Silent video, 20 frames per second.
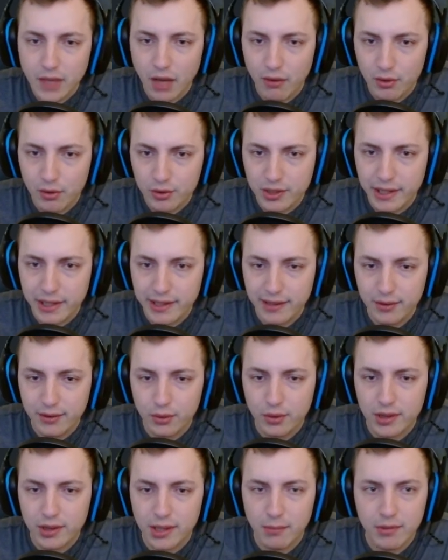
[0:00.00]
je vais cliquer
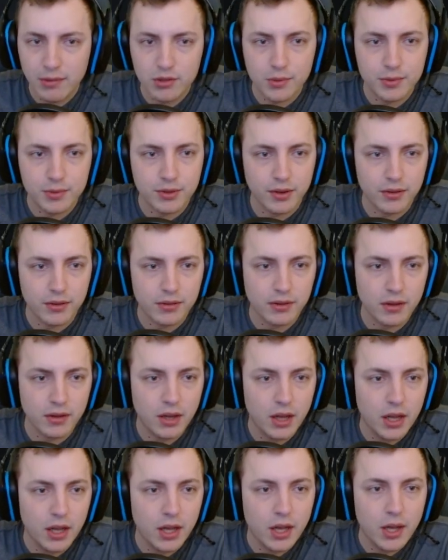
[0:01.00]
sur Damage Options,
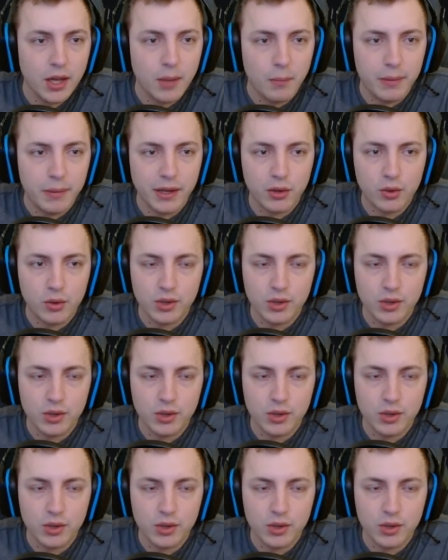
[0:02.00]
bien